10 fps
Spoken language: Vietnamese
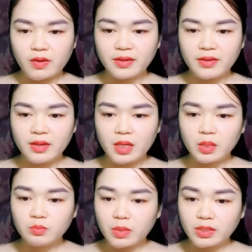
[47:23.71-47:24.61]
Mũi cô
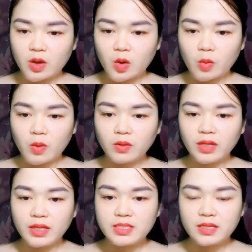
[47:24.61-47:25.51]
chua xót,
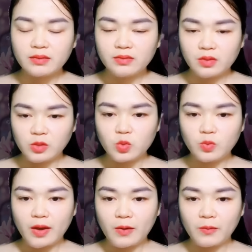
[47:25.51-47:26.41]
thì ra Cố Cẩn
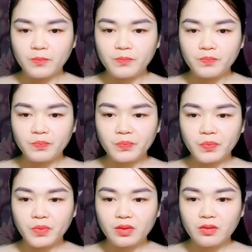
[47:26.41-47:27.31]
Xuyên đối với sự kiêu
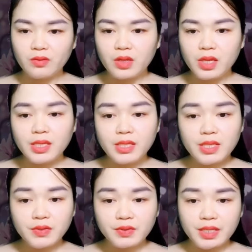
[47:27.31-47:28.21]
ngạo mà cô giả vờ
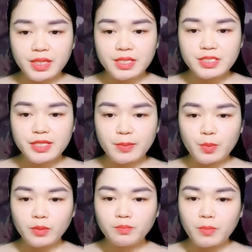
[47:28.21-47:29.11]
dựng nên
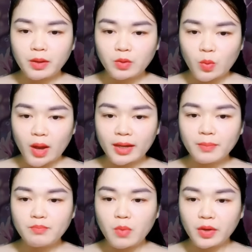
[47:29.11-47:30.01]
cũng sẽ chùn bước,
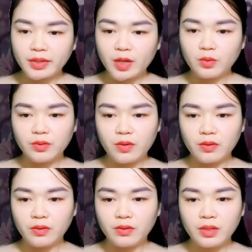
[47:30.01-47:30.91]
cũng sẽ
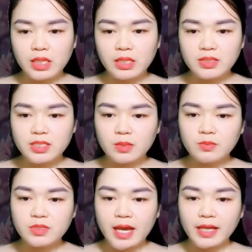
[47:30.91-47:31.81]
bởi vì sợ hãi mà
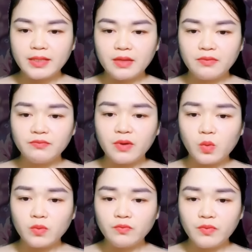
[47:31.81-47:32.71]
không dám tới
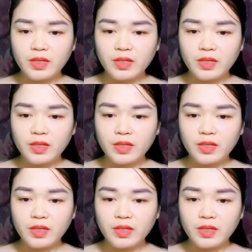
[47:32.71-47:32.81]
gần.